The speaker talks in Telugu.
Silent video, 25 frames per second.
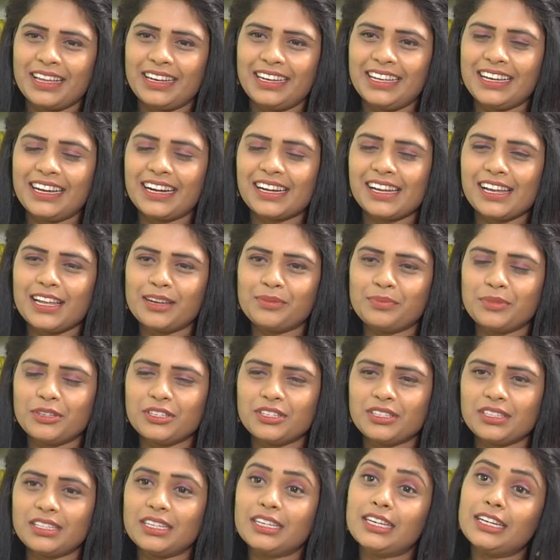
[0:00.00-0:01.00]
నీకు ఎట్లా
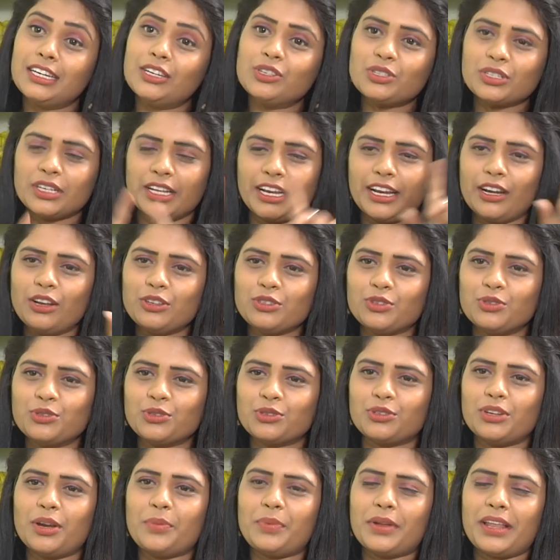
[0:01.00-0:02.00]
అనిపించింది నిన్ను స్క్రీన్లో
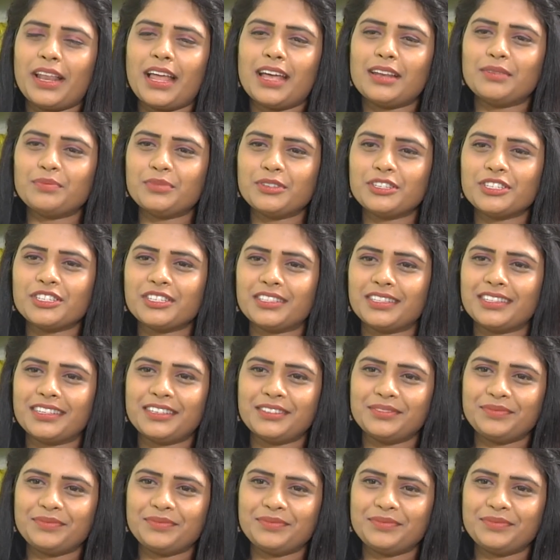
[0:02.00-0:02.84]
చూసుకున్నప్పుడు ఎలా అనిపించింది